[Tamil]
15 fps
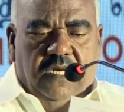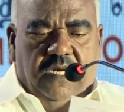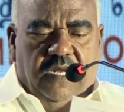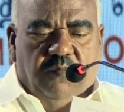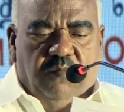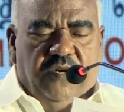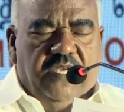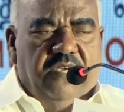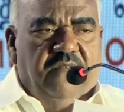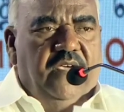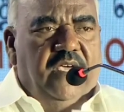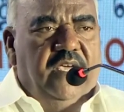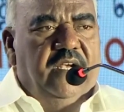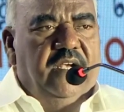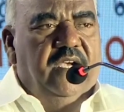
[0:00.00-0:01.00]
நம்முடைய
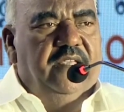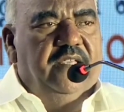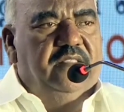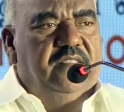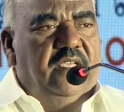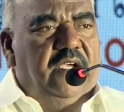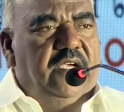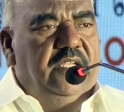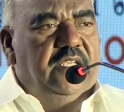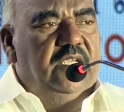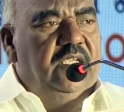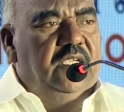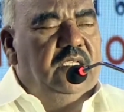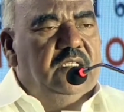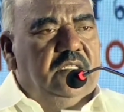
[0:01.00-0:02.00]
வேர்களை தேடி
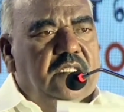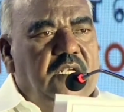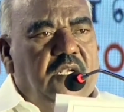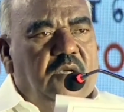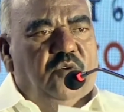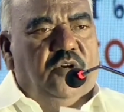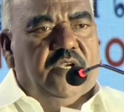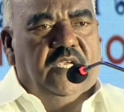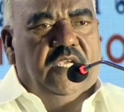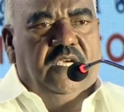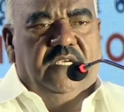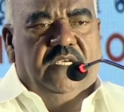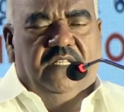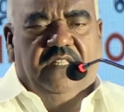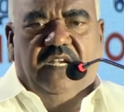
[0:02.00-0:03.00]
நம்முடைய
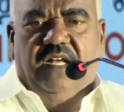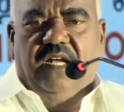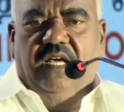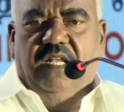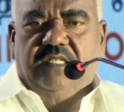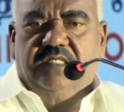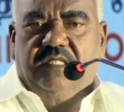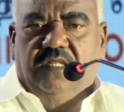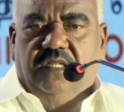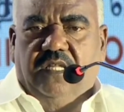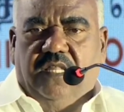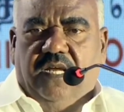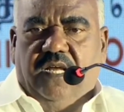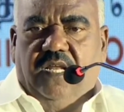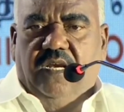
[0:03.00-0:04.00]
எதிர்கால
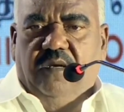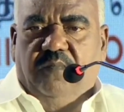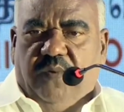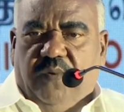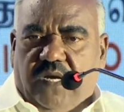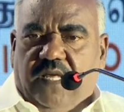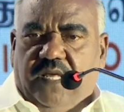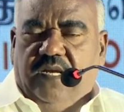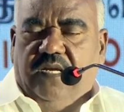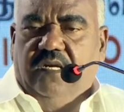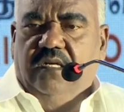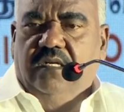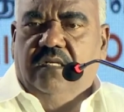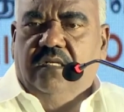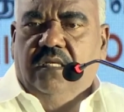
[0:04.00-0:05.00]
சந்ததிகள்
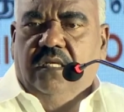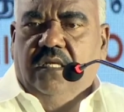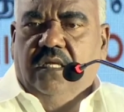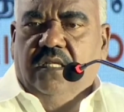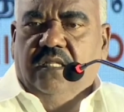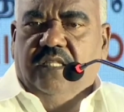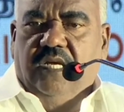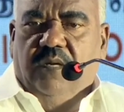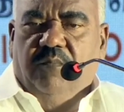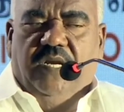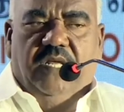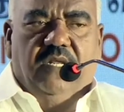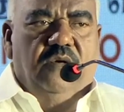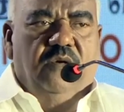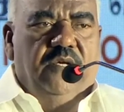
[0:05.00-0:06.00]
பிள்ளைகள்
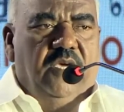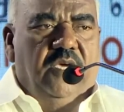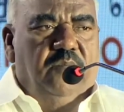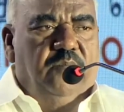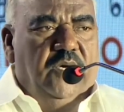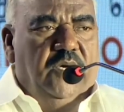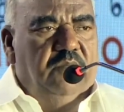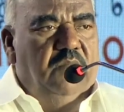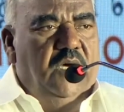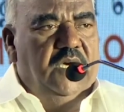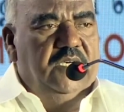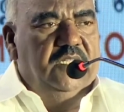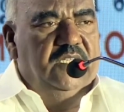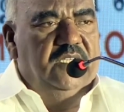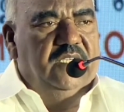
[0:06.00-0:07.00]
தமிழர்களுடைய
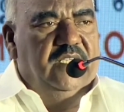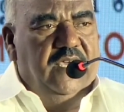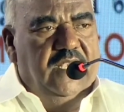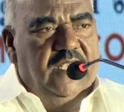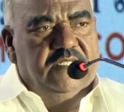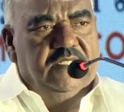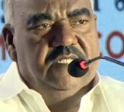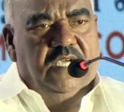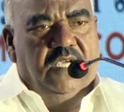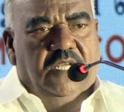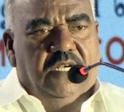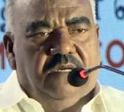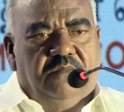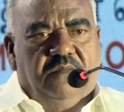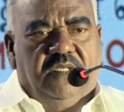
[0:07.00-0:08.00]
பண்பாடு
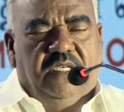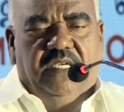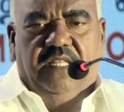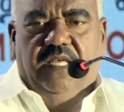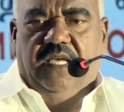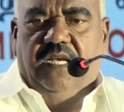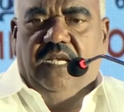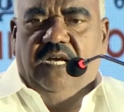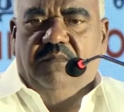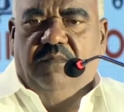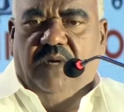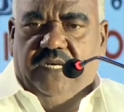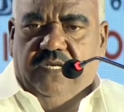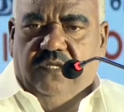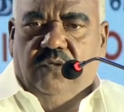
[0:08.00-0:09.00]
கலாச்சாரம் இதையெல்லாம்
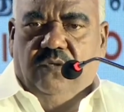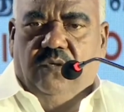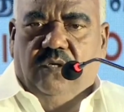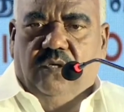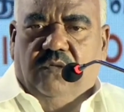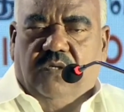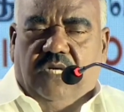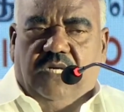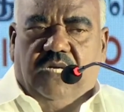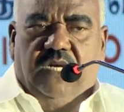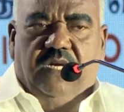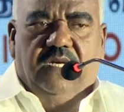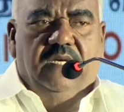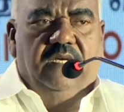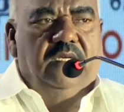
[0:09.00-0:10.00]
அறிந்து
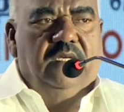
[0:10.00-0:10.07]
கொள்வதற்காக